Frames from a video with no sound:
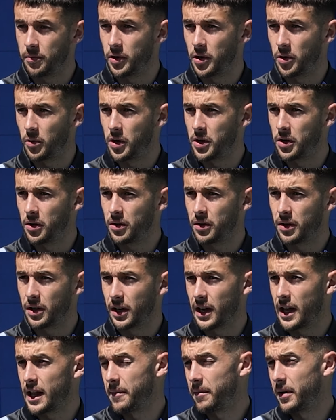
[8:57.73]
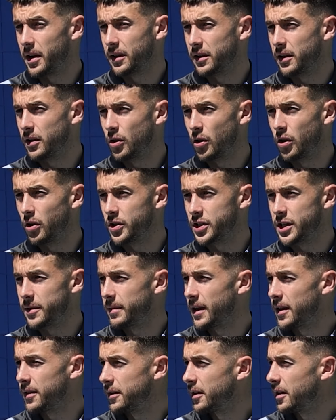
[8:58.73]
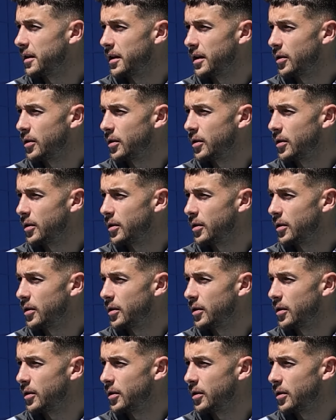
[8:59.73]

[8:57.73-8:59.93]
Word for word: pero bueno, cada partido se plantea